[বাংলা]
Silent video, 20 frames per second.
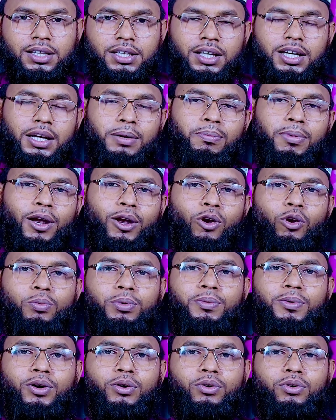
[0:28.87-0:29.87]
তিনি
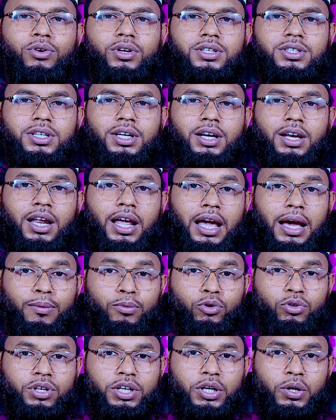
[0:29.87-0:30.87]
বাল্যবিবাহ করেছেন
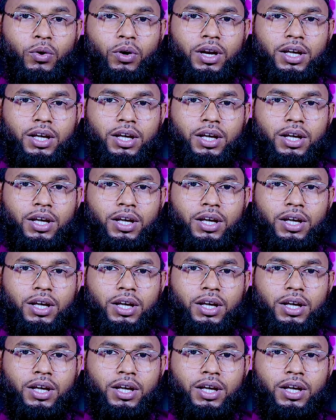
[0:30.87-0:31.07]
এমনকি